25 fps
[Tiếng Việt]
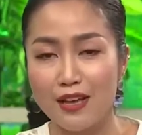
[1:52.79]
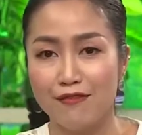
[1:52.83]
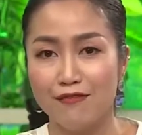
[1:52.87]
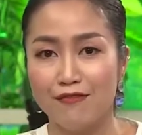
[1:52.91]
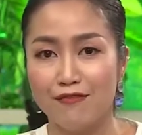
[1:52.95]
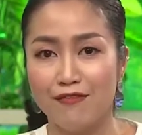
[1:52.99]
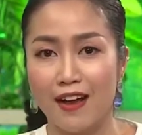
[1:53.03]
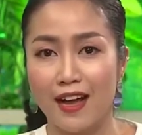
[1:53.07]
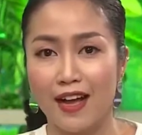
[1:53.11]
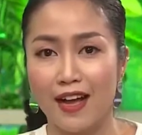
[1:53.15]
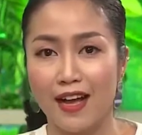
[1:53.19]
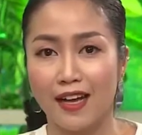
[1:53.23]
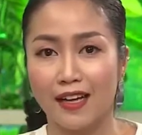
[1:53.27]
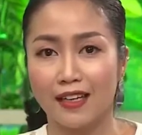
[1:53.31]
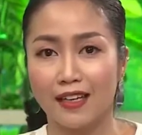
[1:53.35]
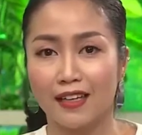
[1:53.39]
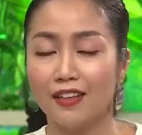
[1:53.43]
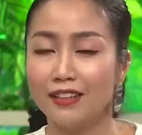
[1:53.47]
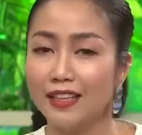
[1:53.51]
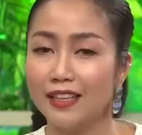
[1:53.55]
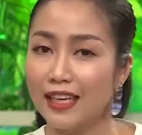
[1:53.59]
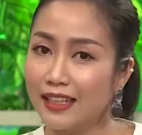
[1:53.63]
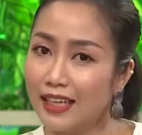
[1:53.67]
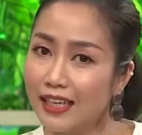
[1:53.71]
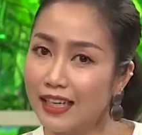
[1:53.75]
Và
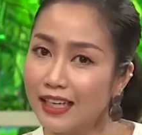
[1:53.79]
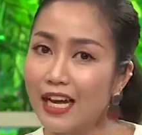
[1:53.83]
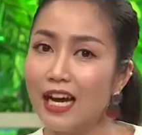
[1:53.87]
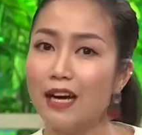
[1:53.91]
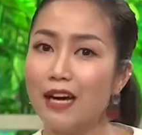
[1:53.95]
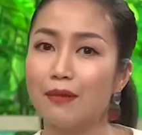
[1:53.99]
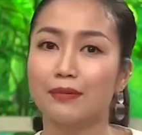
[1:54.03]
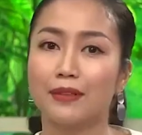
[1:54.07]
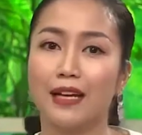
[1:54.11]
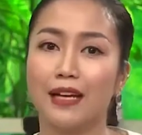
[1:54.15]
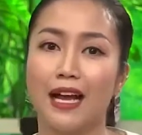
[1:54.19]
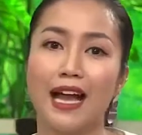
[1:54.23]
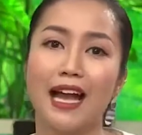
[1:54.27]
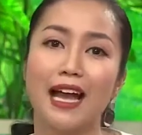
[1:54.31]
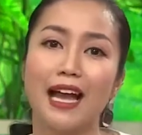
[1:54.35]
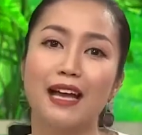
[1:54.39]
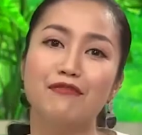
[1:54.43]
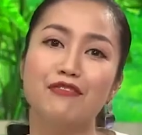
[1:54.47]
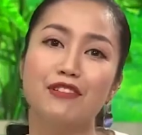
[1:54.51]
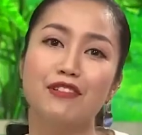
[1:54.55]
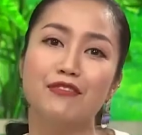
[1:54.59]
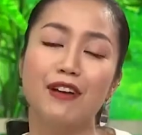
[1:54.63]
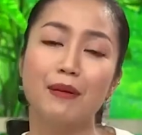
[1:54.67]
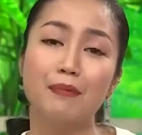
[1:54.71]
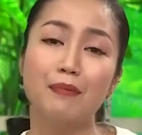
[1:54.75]
có thể kết hợp cả hai
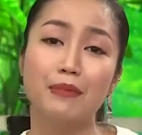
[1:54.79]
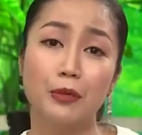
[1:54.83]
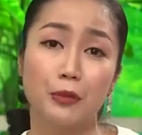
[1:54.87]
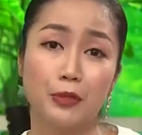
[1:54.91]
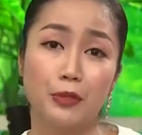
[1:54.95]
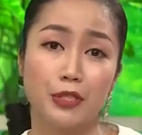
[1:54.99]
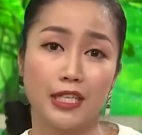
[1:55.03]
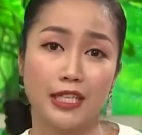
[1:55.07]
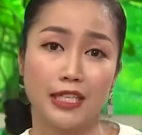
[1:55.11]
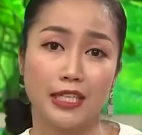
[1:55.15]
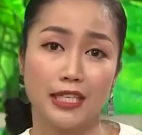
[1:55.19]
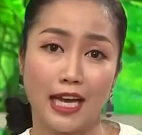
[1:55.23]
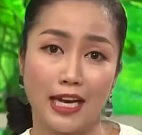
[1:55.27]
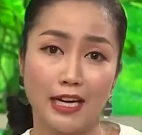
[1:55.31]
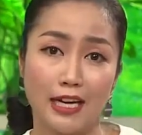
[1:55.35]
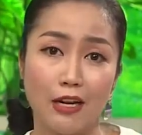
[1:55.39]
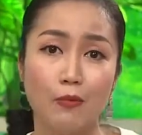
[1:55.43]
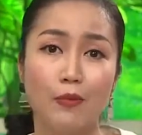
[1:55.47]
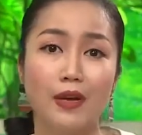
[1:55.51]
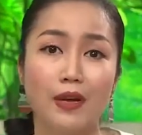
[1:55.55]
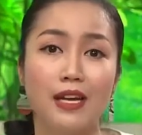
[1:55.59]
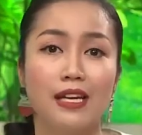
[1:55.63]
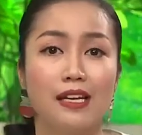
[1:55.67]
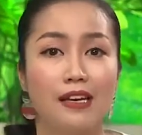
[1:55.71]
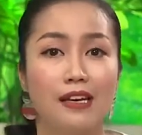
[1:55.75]
phương pháp điều trị cả
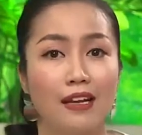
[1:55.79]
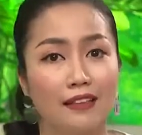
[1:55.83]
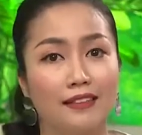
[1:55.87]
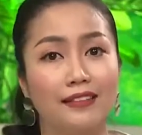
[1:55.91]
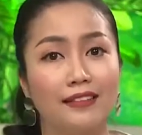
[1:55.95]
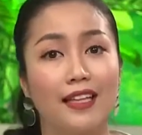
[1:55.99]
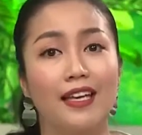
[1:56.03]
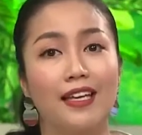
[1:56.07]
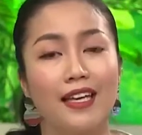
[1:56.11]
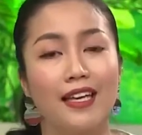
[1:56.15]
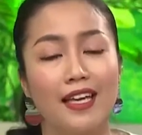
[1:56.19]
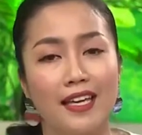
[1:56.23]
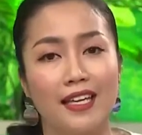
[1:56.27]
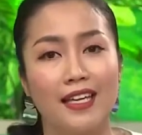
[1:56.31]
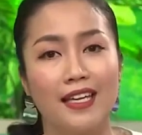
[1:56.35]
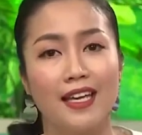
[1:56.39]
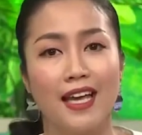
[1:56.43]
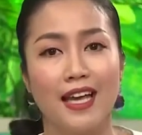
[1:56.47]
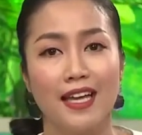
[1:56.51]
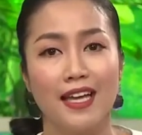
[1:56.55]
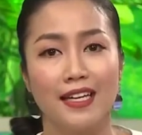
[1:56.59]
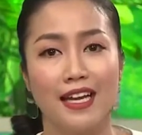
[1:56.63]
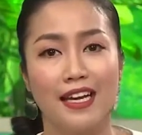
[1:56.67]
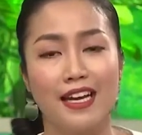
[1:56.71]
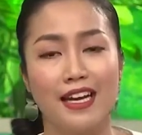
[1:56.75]
Đông y lẫn Tây y
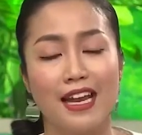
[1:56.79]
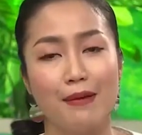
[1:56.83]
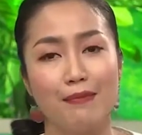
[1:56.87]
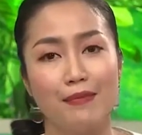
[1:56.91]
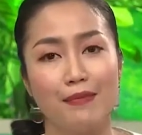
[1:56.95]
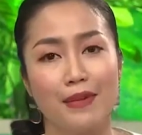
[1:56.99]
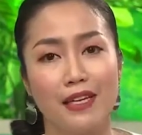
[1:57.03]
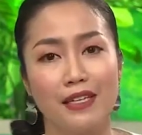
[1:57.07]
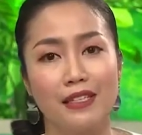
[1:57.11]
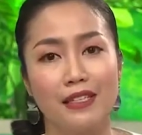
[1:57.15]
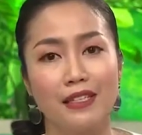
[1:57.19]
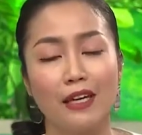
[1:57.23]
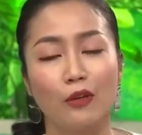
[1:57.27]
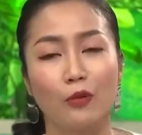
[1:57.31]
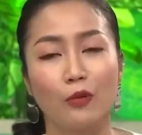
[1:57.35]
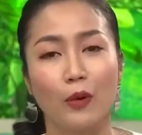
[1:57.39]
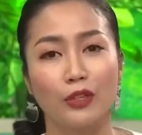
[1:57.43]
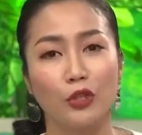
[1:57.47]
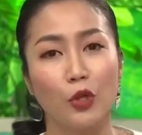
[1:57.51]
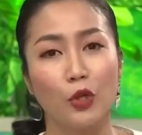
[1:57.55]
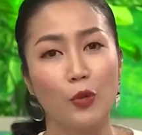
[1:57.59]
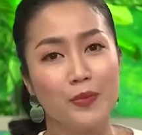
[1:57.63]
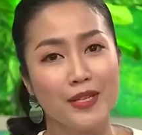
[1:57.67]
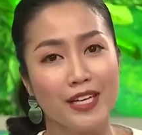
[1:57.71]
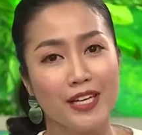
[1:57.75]
để đem đến kết quả
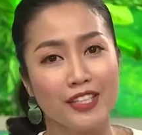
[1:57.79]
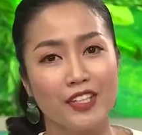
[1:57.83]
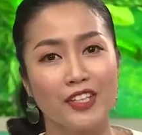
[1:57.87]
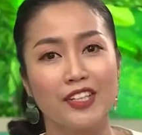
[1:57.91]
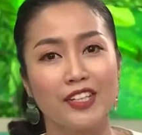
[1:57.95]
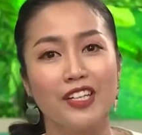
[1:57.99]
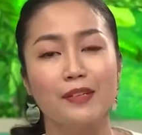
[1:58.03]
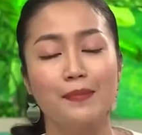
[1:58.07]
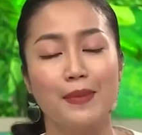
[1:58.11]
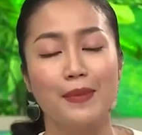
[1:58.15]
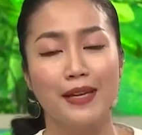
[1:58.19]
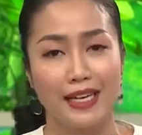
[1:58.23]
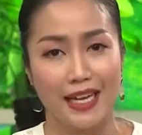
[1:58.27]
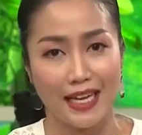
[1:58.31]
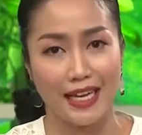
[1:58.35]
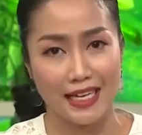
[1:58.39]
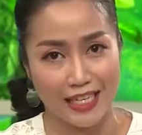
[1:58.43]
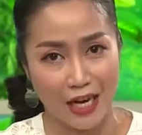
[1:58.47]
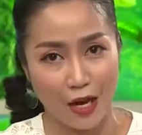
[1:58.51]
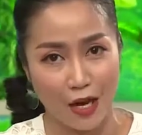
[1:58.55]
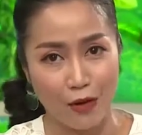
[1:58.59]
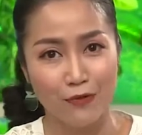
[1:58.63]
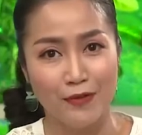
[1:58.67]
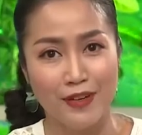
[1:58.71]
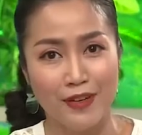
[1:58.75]
tốt nhất cho người bệnh hay
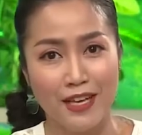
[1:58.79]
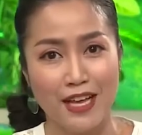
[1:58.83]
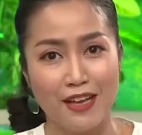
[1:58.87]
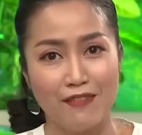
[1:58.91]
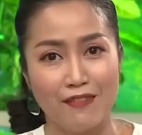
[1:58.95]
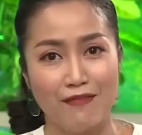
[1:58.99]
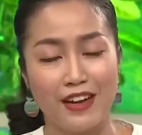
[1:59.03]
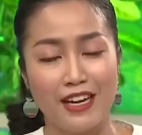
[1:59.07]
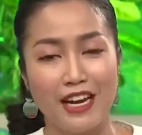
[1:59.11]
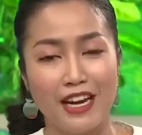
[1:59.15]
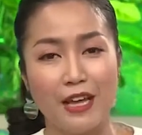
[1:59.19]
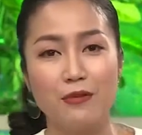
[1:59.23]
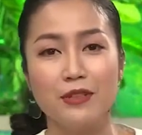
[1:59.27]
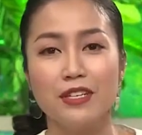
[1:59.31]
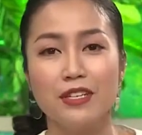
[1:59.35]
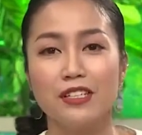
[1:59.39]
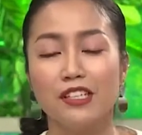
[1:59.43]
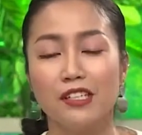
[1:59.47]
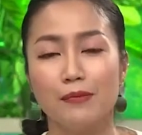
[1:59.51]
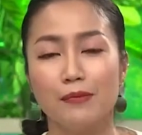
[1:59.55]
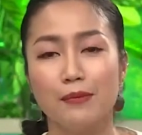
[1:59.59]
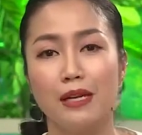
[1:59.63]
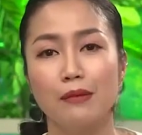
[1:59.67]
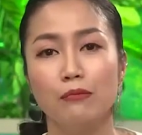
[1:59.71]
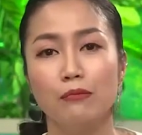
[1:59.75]
không? Và nếu như
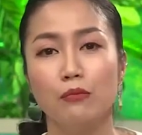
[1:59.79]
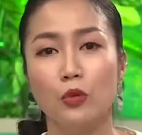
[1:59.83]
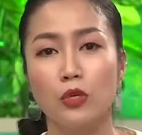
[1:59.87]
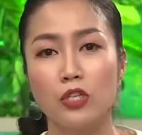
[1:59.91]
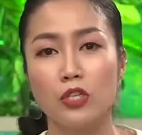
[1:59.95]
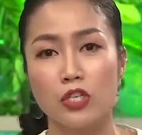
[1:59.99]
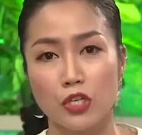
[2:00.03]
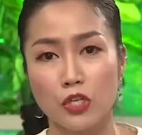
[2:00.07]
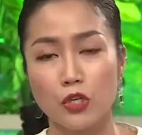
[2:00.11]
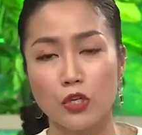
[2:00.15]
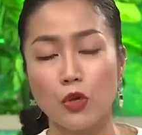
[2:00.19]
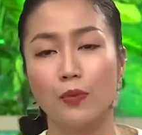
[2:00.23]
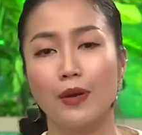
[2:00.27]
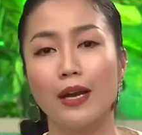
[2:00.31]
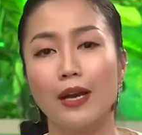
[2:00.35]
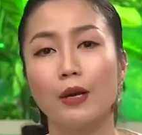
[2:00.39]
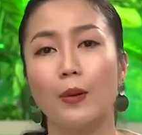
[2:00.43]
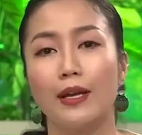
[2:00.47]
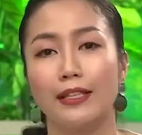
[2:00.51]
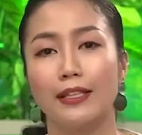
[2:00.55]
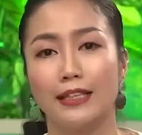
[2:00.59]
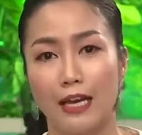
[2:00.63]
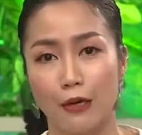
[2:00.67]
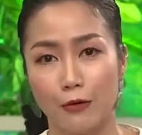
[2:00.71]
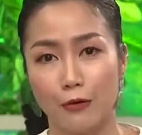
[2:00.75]
người bệnh muốn sử dụng các
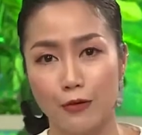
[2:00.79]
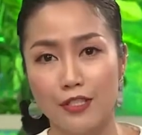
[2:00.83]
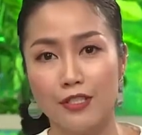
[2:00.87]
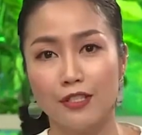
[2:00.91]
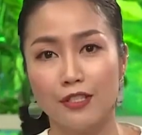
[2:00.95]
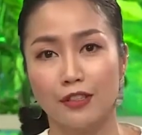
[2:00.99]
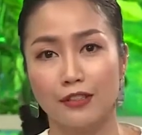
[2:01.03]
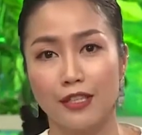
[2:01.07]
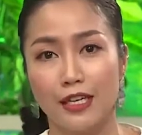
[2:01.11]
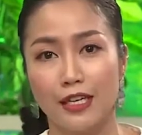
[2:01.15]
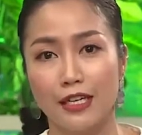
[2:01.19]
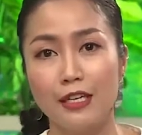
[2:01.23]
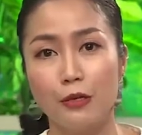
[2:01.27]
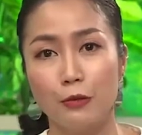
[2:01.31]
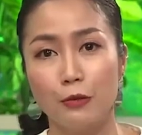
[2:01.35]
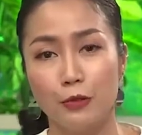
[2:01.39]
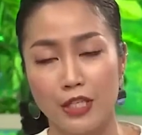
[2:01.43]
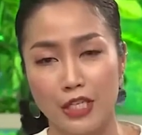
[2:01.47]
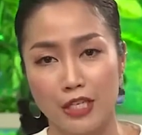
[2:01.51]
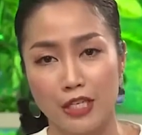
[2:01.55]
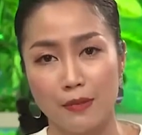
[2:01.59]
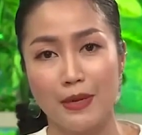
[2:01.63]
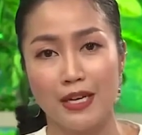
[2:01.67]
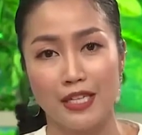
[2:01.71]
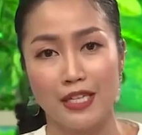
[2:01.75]
loại thảo dược để điều
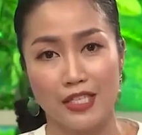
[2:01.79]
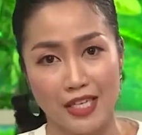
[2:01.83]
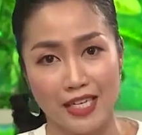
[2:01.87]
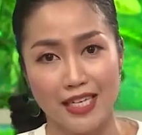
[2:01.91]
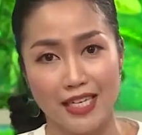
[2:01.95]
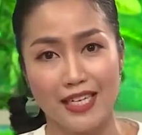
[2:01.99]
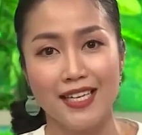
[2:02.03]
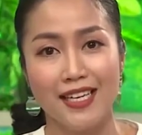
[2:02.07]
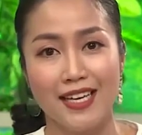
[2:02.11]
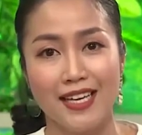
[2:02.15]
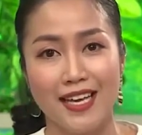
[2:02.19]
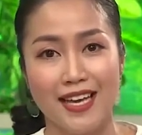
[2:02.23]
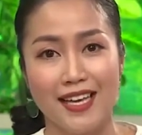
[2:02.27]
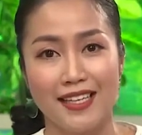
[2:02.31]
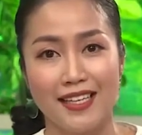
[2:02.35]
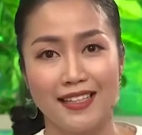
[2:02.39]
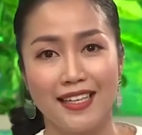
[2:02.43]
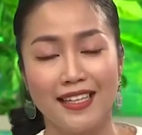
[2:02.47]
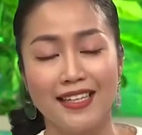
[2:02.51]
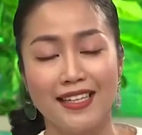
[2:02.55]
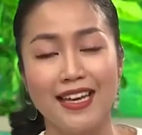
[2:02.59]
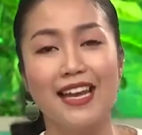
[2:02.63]
trị bệnh trĩ thì